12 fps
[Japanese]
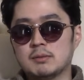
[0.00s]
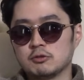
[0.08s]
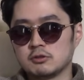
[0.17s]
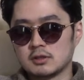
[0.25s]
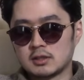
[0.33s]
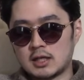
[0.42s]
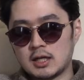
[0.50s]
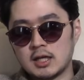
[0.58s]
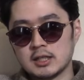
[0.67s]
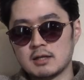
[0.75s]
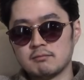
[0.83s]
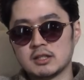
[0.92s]
まあ僕関
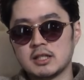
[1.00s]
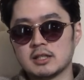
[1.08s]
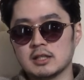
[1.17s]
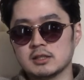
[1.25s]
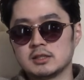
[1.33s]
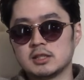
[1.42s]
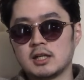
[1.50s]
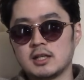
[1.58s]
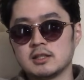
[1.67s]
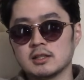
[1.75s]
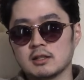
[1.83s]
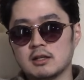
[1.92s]
わりあんまないから知らな
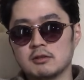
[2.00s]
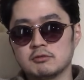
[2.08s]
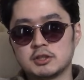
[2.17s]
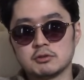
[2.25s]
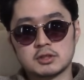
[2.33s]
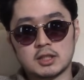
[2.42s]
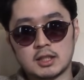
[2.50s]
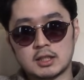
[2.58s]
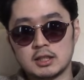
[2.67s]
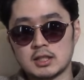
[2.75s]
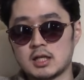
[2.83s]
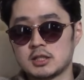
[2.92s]
いんだけど、あの人づてで
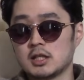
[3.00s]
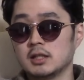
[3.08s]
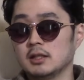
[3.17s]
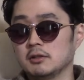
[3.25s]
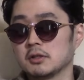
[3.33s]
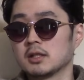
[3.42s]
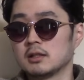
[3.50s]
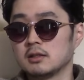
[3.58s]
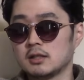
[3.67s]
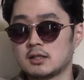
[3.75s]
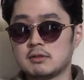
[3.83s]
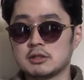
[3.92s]
聞いた話なんだけどね、
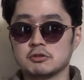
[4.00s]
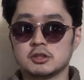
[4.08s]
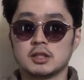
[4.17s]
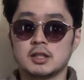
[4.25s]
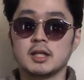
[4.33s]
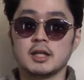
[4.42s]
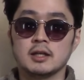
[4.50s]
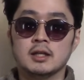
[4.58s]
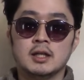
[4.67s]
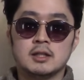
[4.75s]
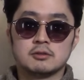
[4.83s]
アルバイトしてて、